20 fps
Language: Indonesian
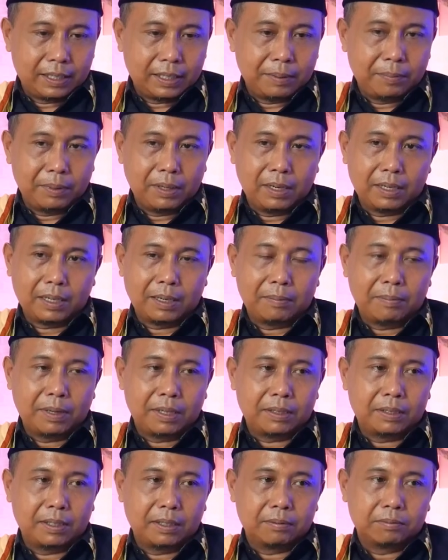gimana
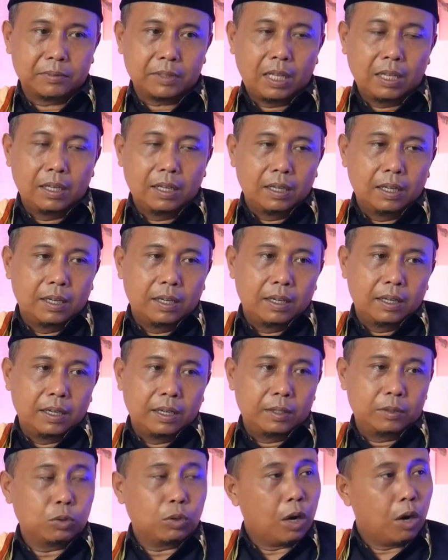kabarnya.
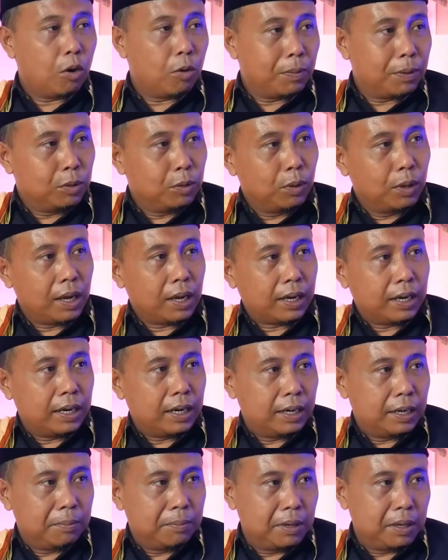Itu kalau Madura kan
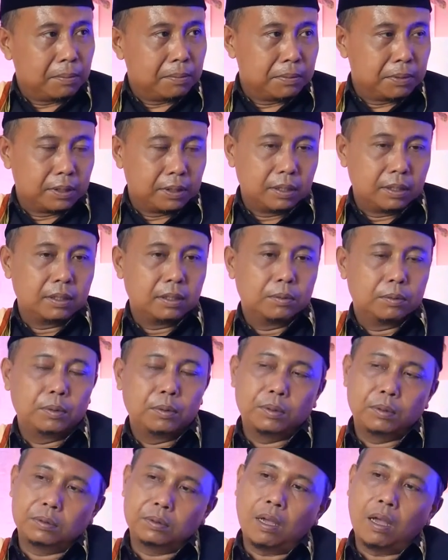ada yang bilang begini,
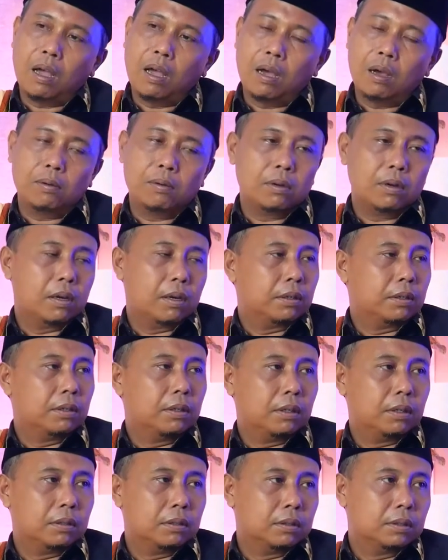uh tahu
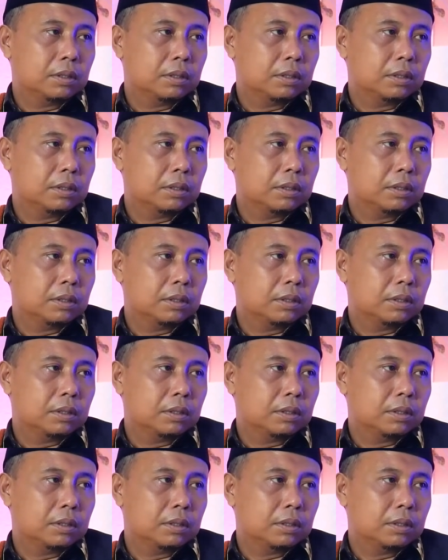ada